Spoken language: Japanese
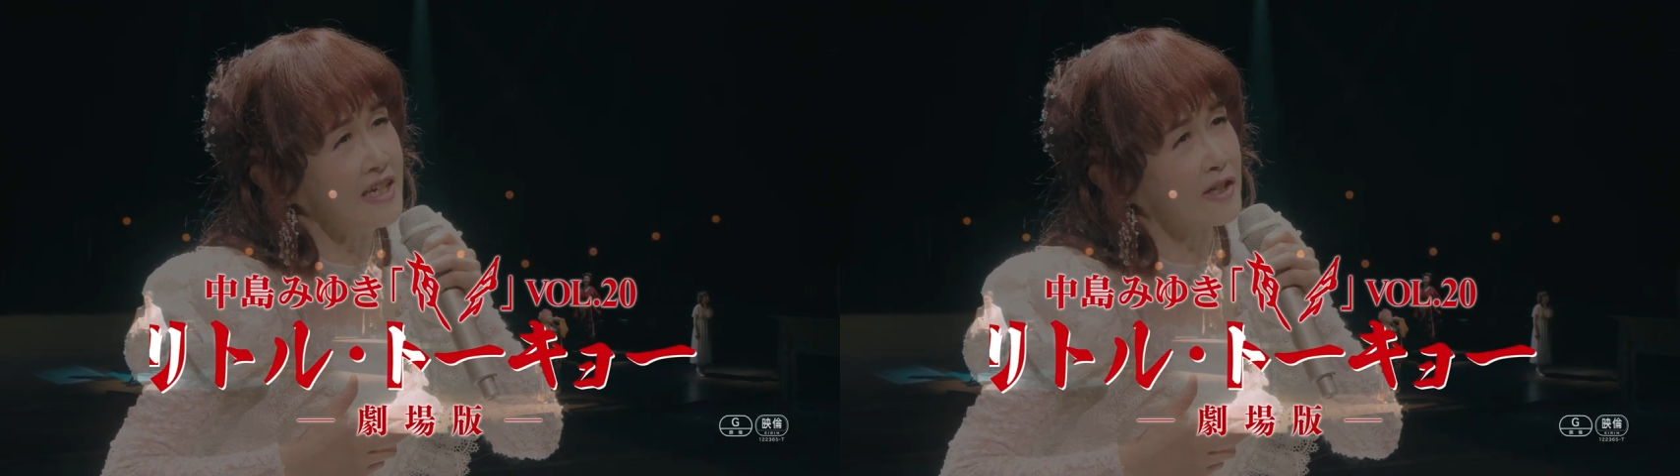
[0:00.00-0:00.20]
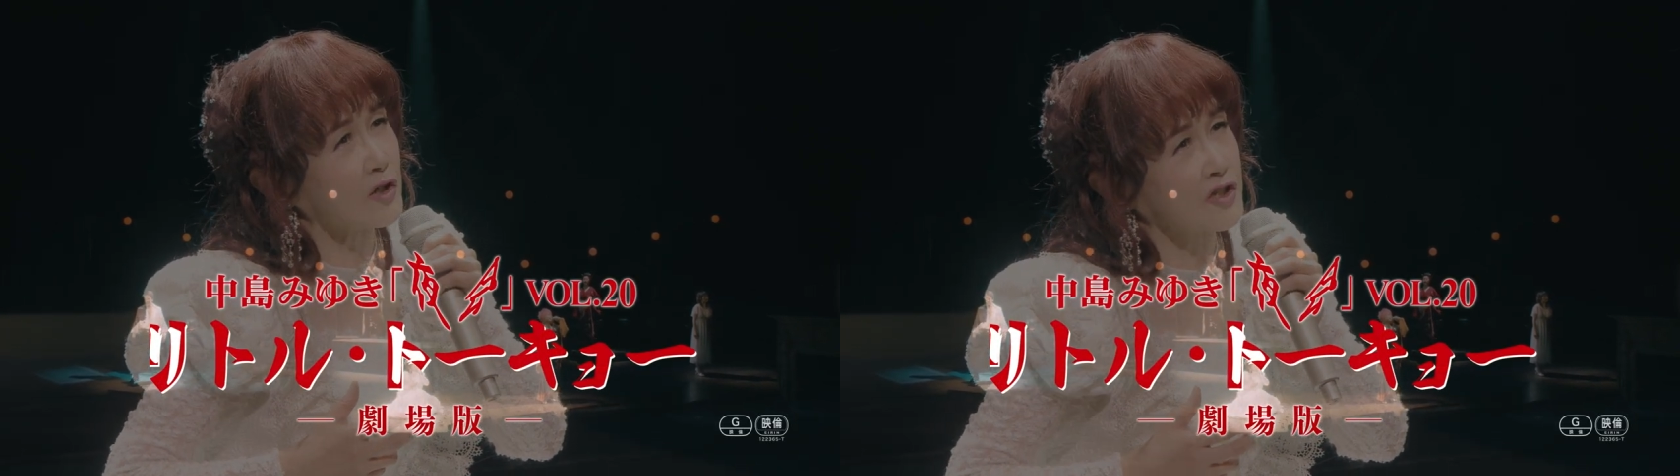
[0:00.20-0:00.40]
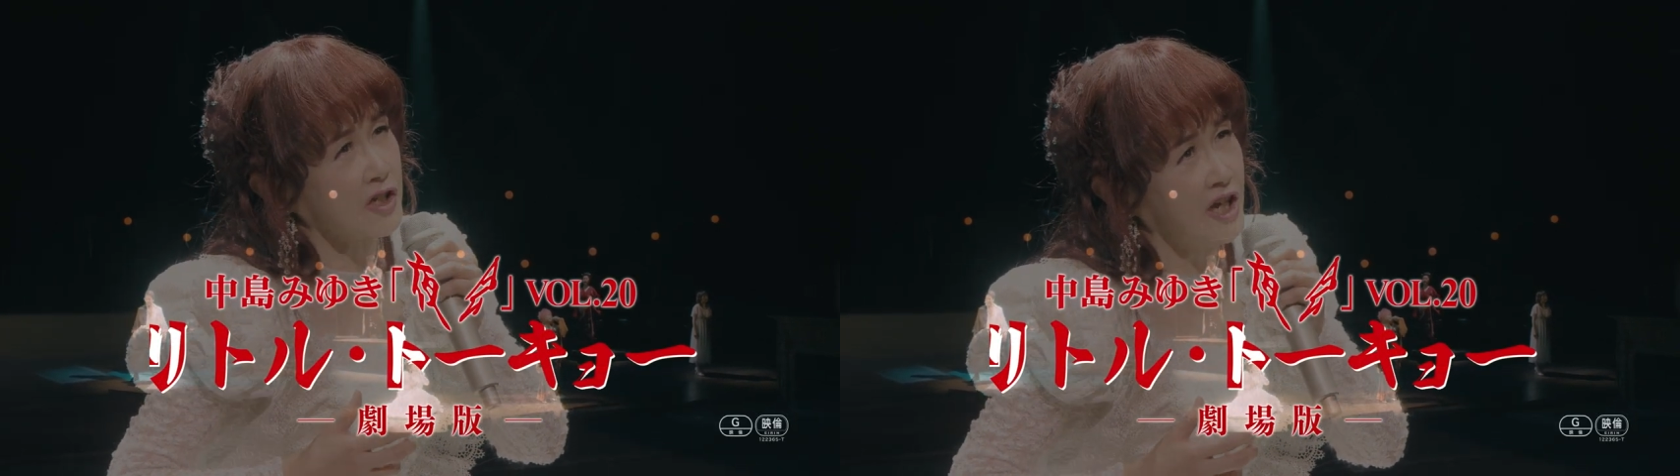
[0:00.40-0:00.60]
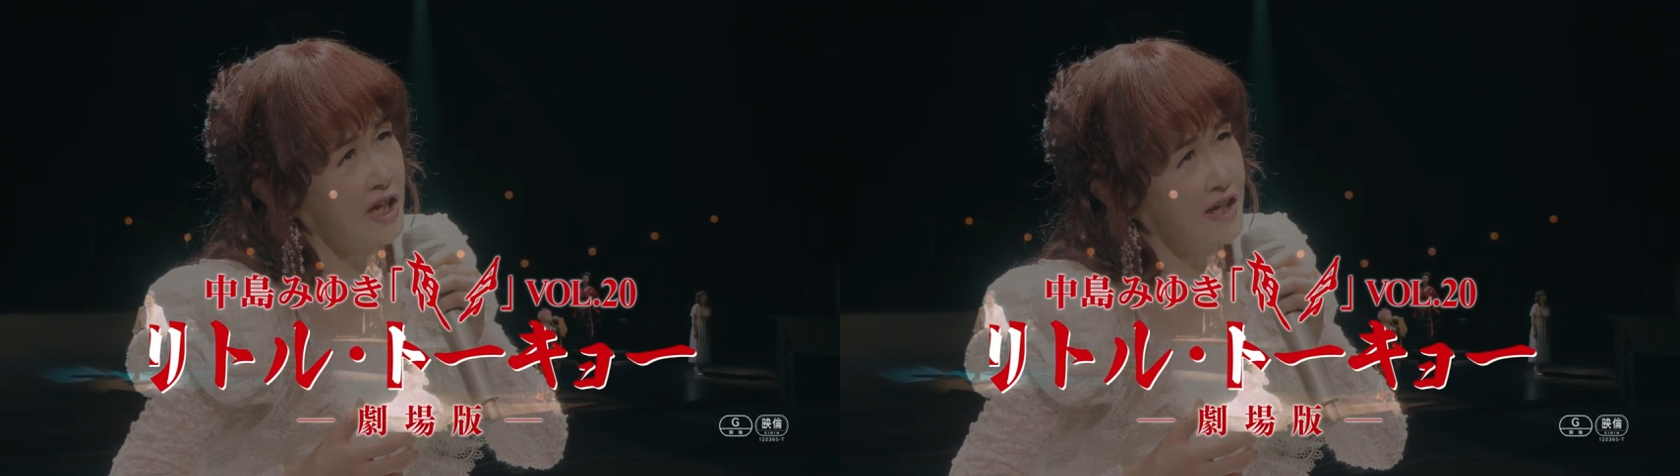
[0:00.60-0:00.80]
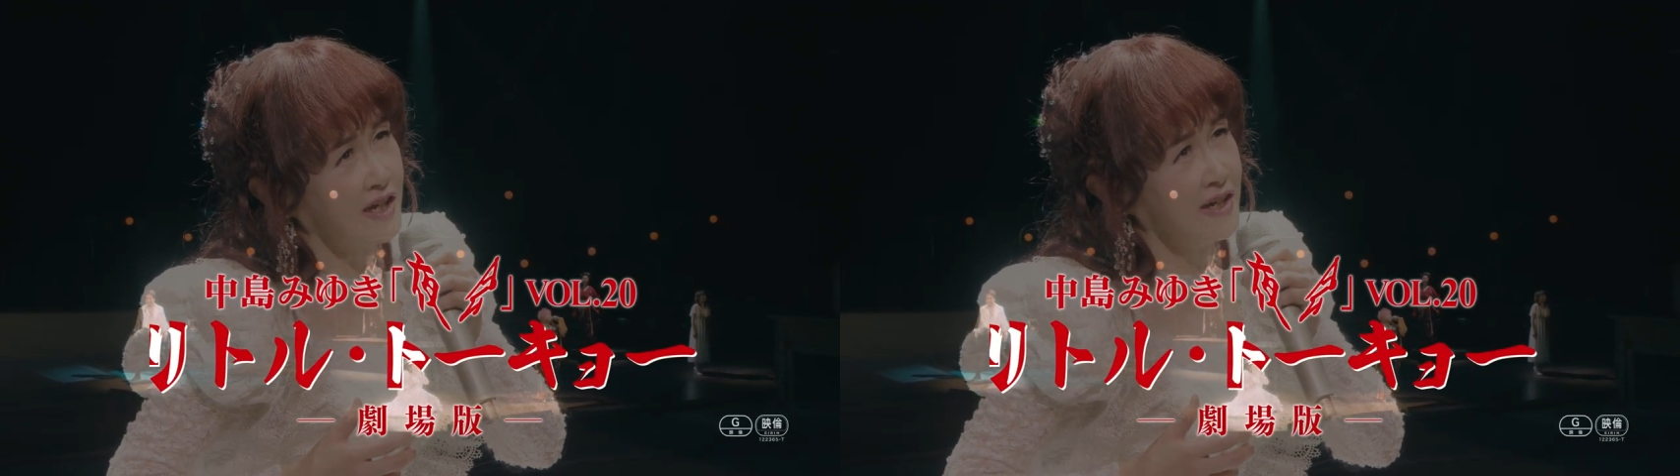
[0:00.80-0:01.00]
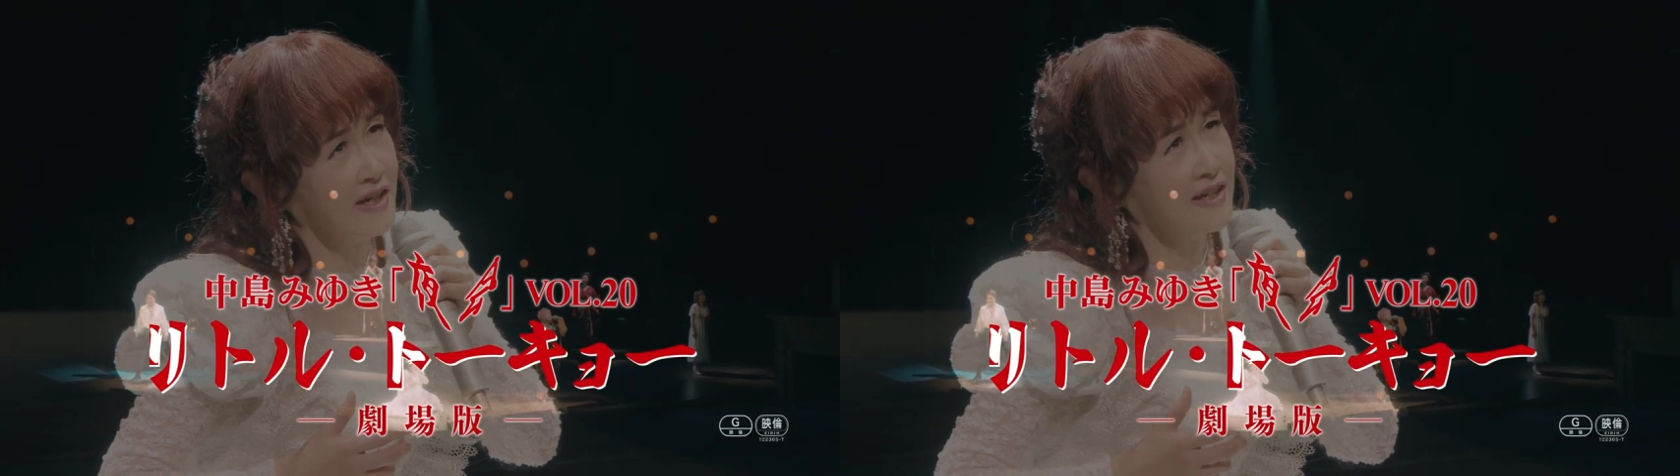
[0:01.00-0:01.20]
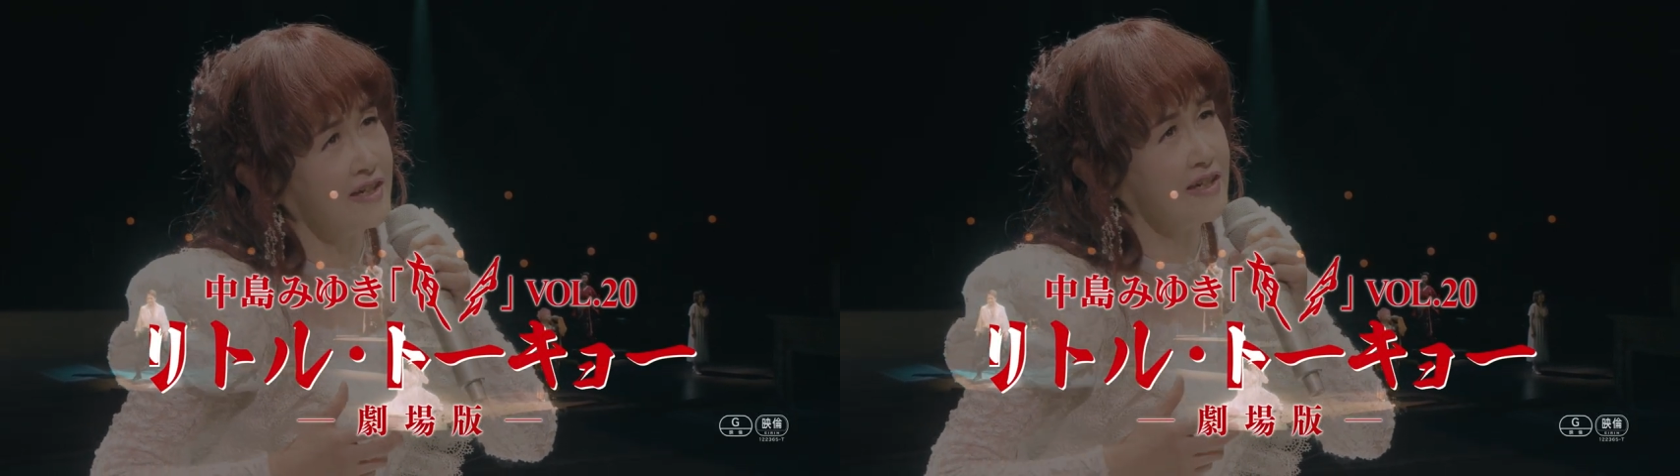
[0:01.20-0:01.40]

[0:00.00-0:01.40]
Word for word: ボリューム20「